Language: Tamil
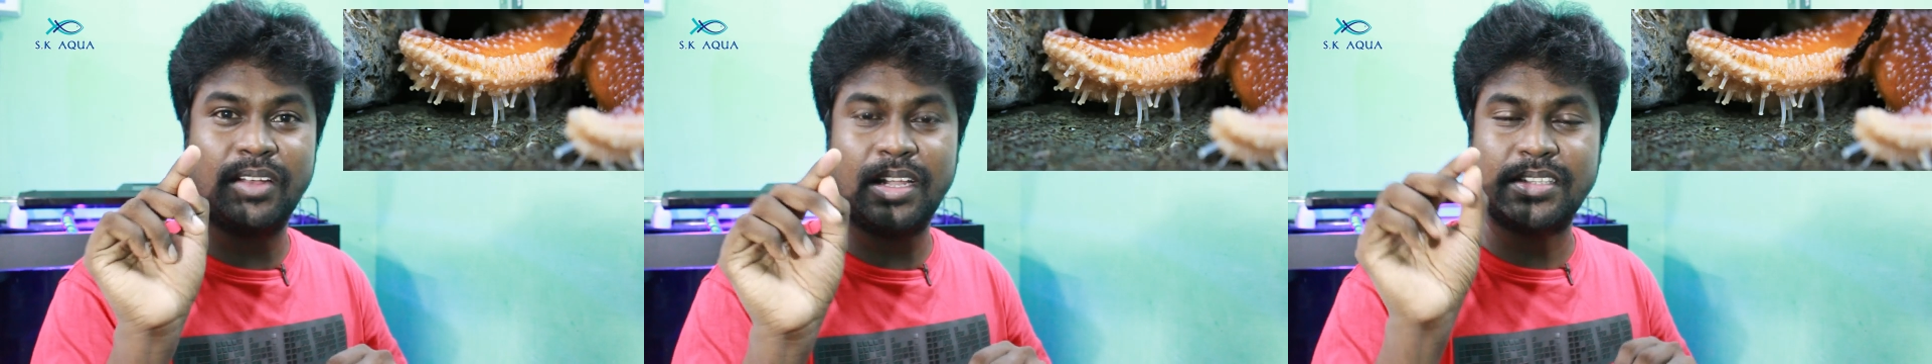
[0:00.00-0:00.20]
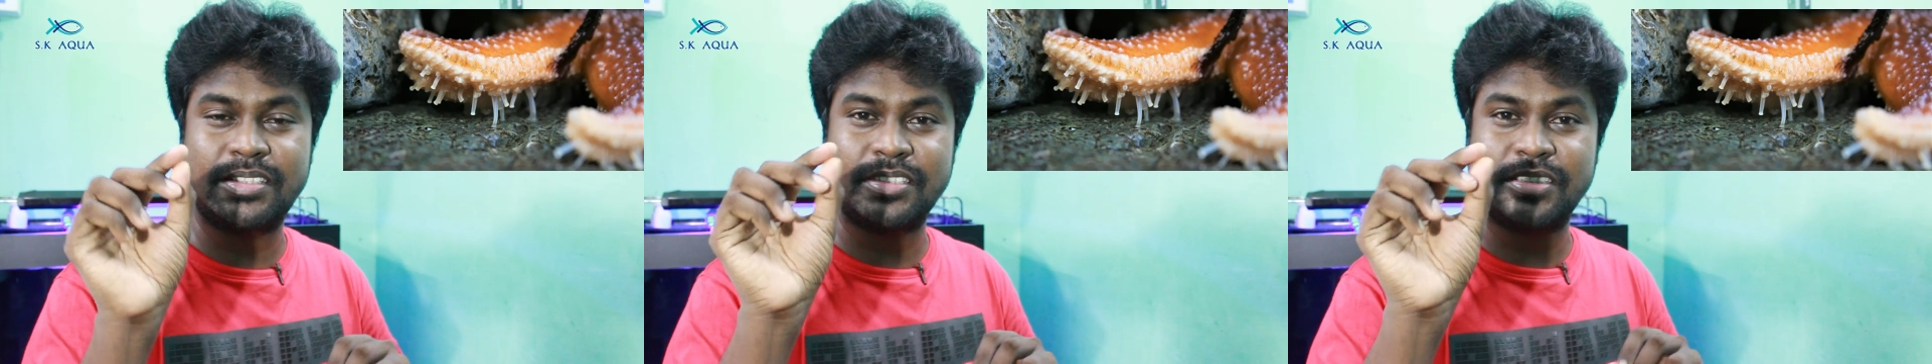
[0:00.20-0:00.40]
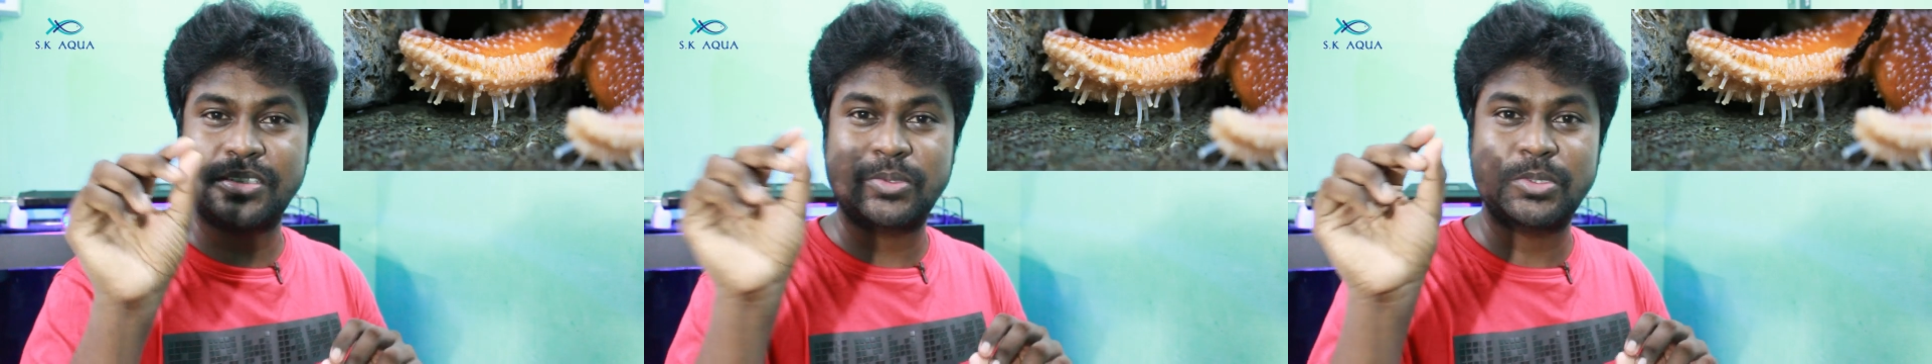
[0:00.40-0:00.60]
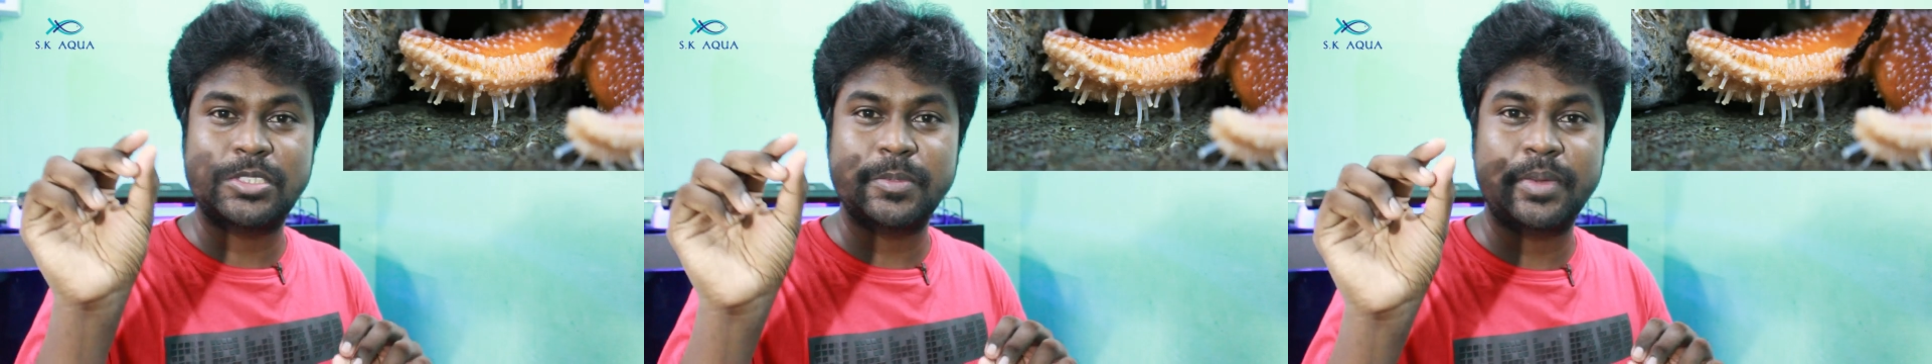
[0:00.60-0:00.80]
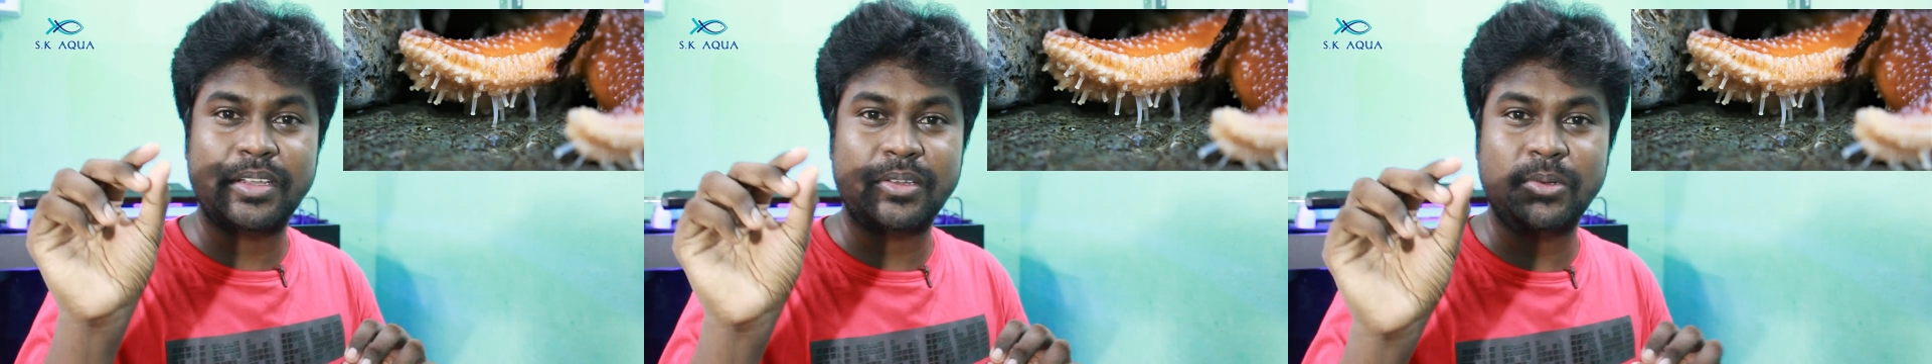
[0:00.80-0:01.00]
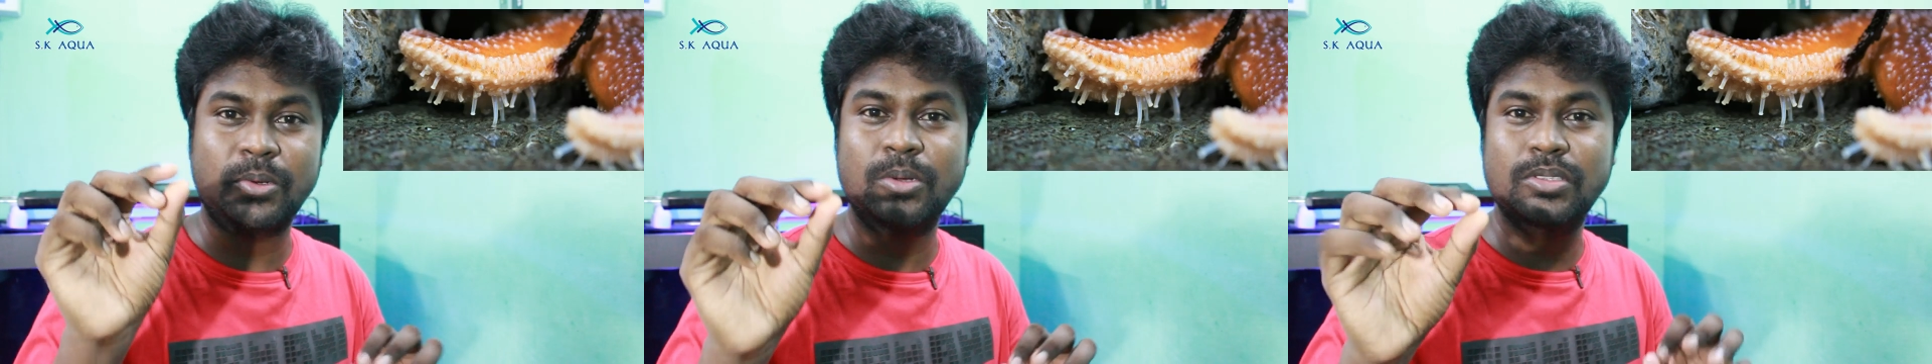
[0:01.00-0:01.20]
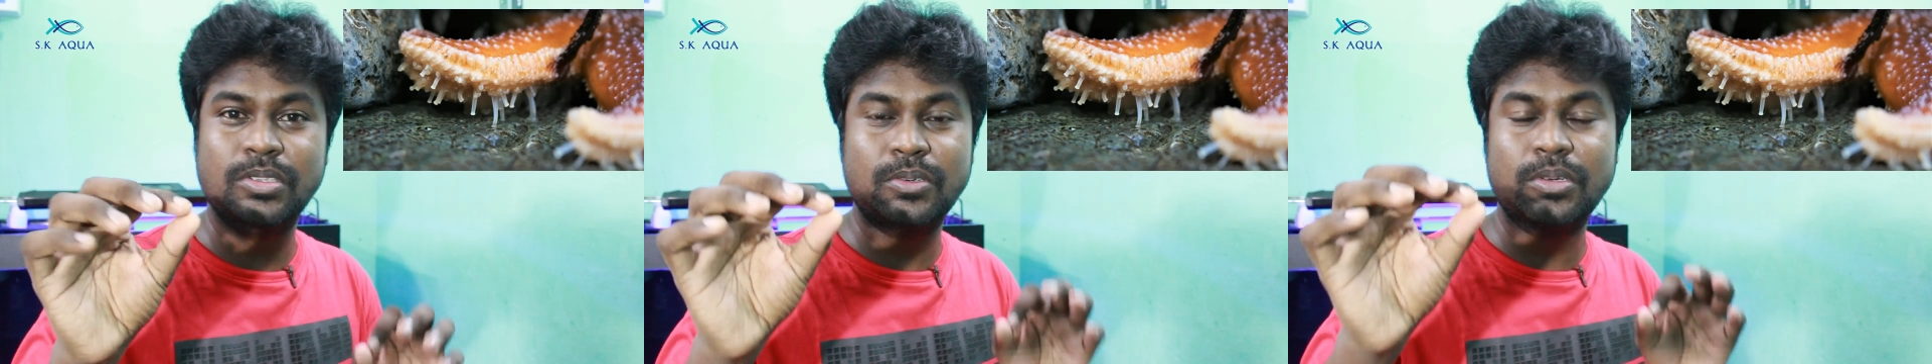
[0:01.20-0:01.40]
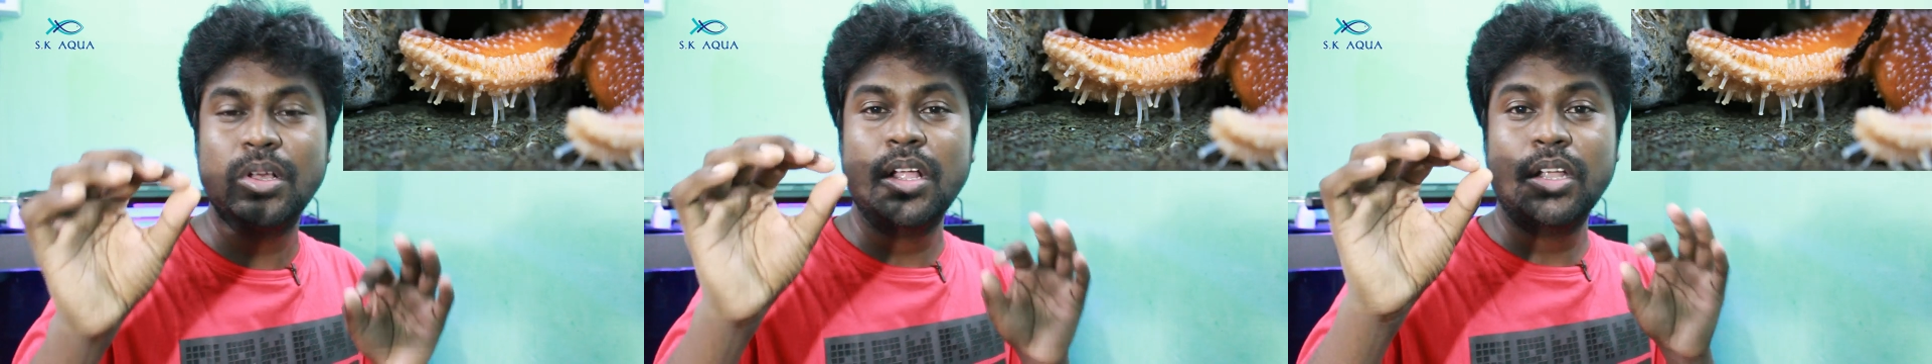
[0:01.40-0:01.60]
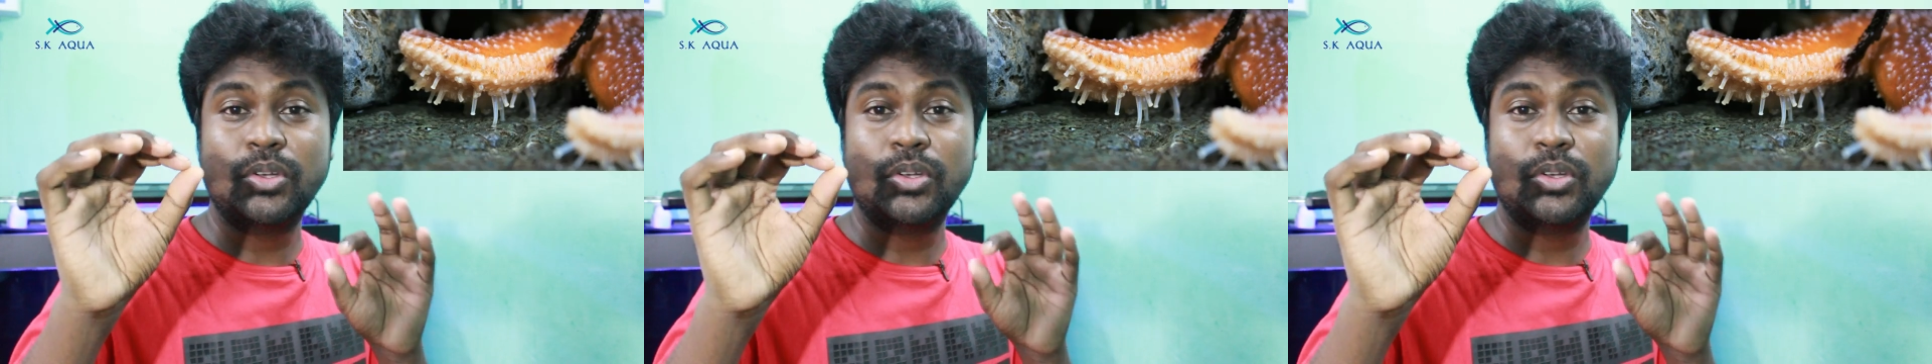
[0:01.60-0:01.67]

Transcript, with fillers: வழியாக சின்ன சின்ன குச்சி இருக்கும் ஸோ